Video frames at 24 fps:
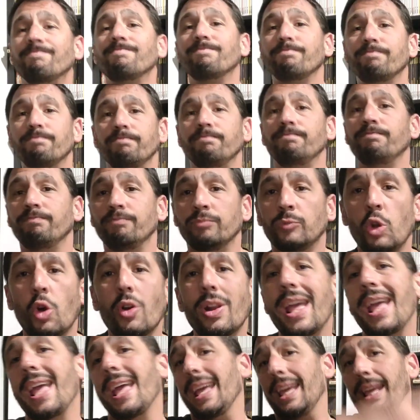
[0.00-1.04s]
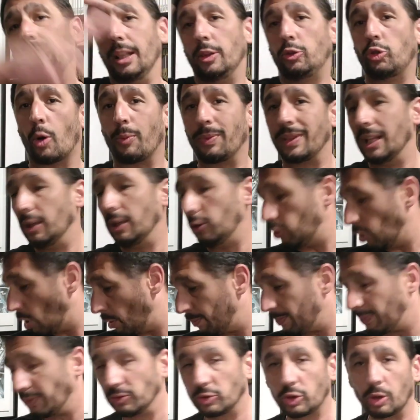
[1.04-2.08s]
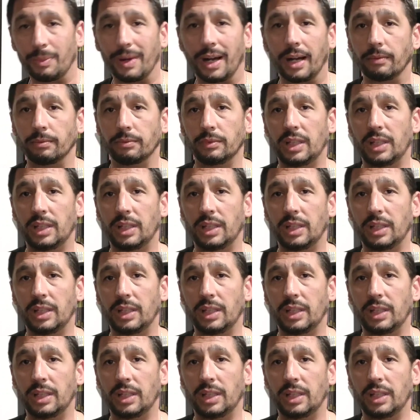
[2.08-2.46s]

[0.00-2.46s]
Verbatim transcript: Mm, non è il top del top, insomma,